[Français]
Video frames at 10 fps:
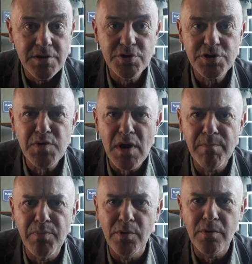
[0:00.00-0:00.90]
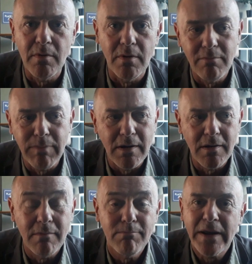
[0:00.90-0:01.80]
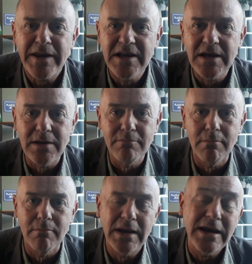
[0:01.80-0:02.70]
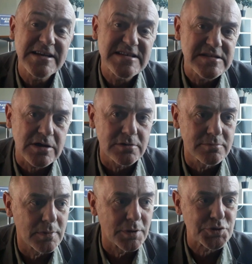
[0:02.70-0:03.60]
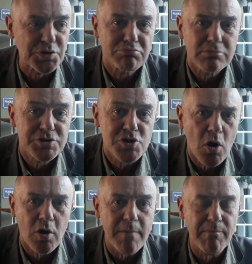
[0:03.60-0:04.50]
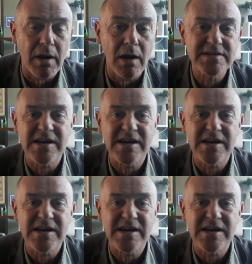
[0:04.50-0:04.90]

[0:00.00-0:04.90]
Je suis un peu euh, euh, paniqué, hésitant, je, je n'en connais pas.